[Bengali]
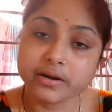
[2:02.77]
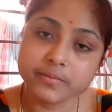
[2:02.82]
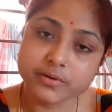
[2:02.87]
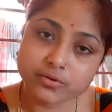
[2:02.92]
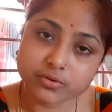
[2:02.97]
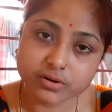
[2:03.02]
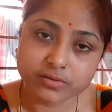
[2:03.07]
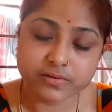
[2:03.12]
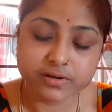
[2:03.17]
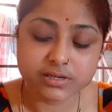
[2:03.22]
আমি
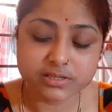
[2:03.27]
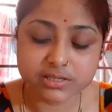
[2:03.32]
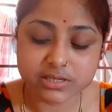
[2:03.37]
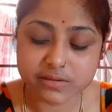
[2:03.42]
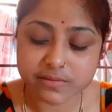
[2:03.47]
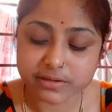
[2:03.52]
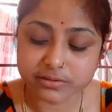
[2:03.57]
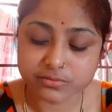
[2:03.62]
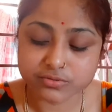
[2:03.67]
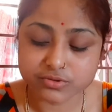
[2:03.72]
করে
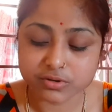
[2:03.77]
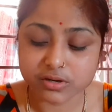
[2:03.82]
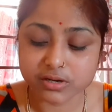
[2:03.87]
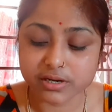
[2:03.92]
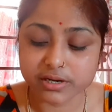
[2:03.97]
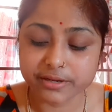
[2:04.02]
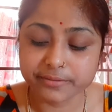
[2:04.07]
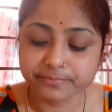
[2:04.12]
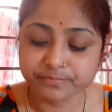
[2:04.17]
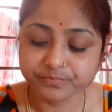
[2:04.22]
ফেলেছিলাম একদম
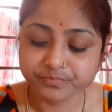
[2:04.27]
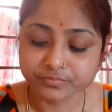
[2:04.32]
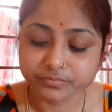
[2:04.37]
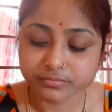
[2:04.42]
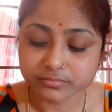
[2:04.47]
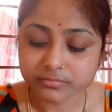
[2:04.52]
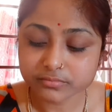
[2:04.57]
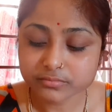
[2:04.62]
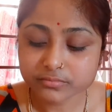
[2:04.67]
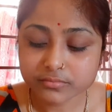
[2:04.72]
সকালেই
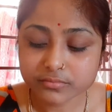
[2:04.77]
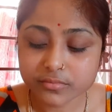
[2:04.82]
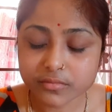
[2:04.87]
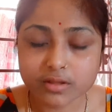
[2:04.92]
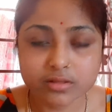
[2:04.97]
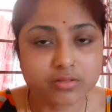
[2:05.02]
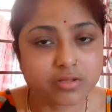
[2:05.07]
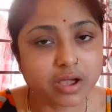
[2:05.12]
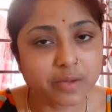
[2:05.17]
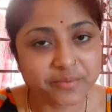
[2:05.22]

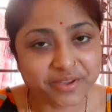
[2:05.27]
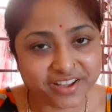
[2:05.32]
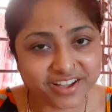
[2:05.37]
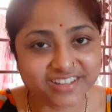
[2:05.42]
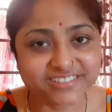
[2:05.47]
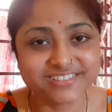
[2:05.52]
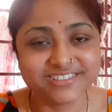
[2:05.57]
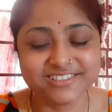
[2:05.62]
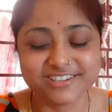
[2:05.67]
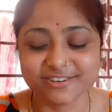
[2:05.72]
তো আমি
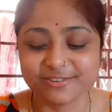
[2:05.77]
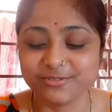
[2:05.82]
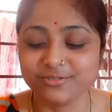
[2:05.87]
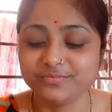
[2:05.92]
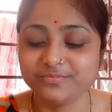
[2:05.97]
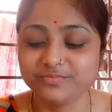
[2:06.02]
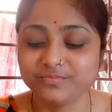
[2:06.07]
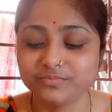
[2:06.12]
খাচ্ছি এখন